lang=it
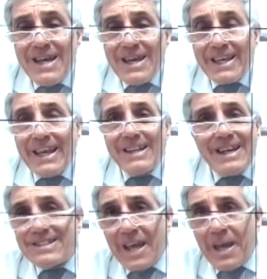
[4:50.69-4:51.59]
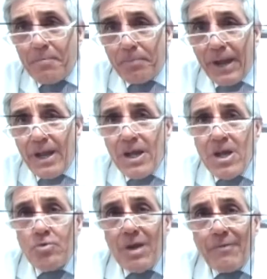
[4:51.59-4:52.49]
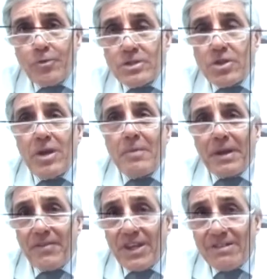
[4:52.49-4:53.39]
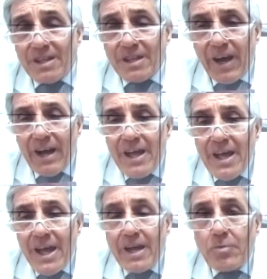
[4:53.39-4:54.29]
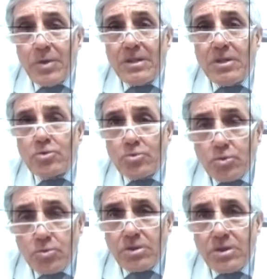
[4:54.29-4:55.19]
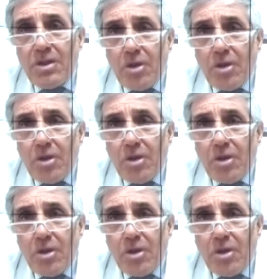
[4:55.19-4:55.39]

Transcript: che da sempre una funzione preventiva e quindi tutti